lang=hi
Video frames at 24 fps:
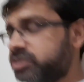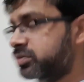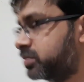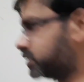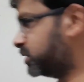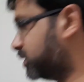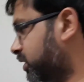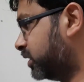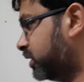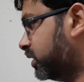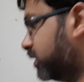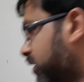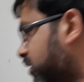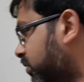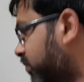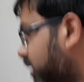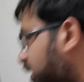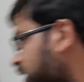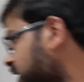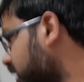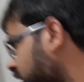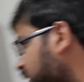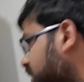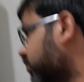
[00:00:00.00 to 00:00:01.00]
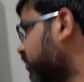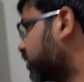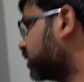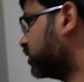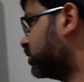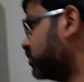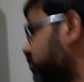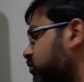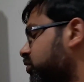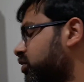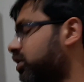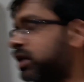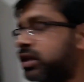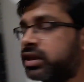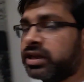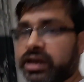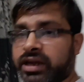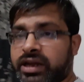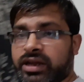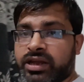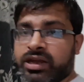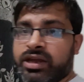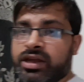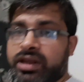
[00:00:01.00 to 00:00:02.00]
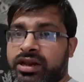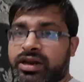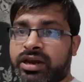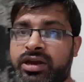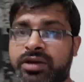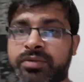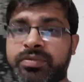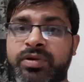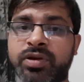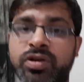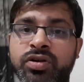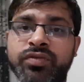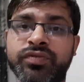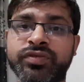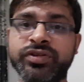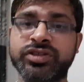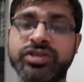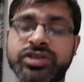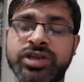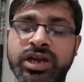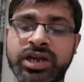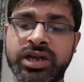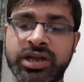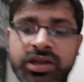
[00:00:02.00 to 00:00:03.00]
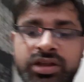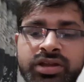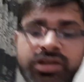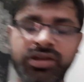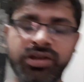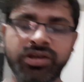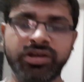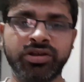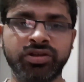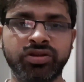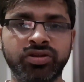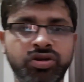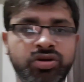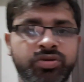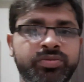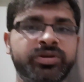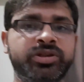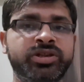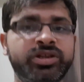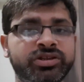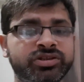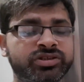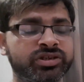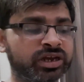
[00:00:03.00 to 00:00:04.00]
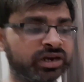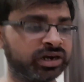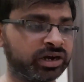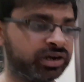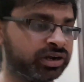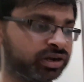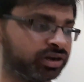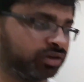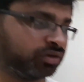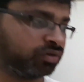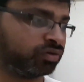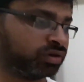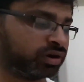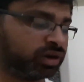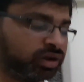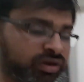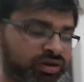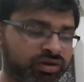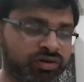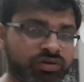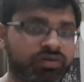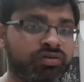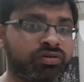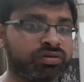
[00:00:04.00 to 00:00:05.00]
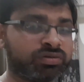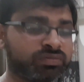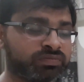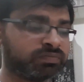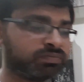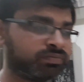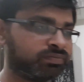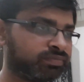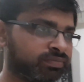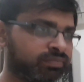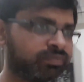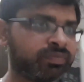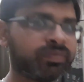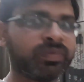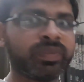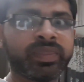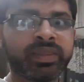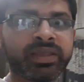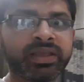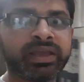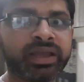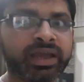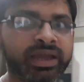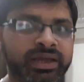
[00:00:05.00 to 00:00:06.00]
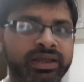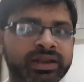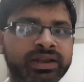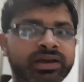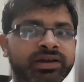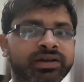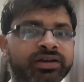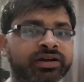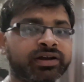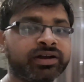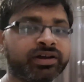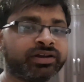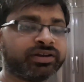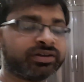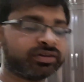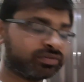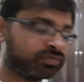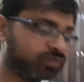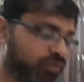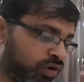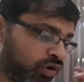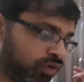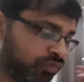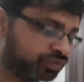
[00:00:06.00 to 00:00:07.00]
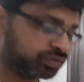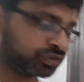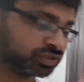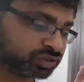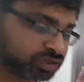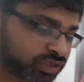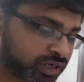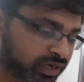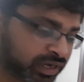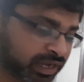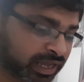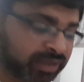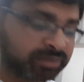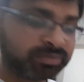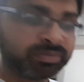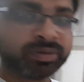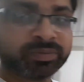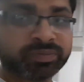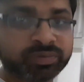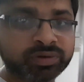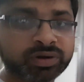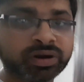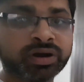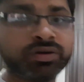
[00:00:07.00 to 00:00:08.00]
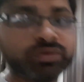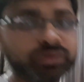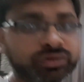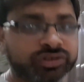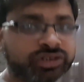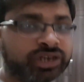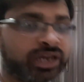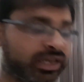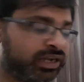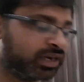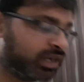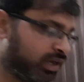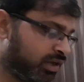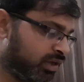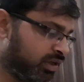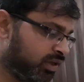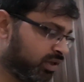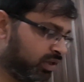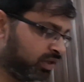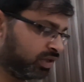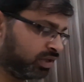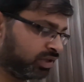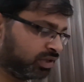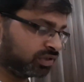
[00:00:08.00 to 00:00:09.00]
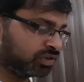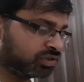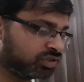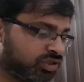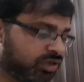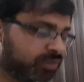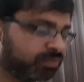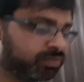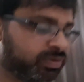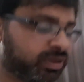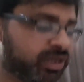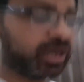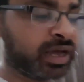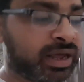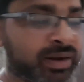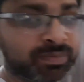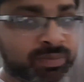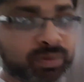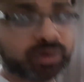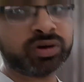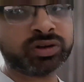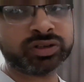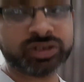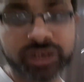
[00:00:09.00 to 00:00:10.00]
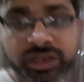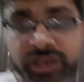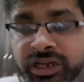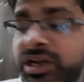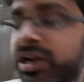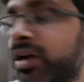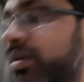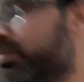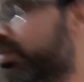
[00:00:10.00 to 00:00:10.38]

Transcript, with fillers: पाँच बजे ही हमारा काम ख़त्म हो जाता है लगभग ऑफिस का तो अभी तीन चार घंटे हो रहे हैं और क्या है ना अगर वो ऑफिस का टाइम भी पूरा हो जाए ना जब भी यार बहुत ज़्यादा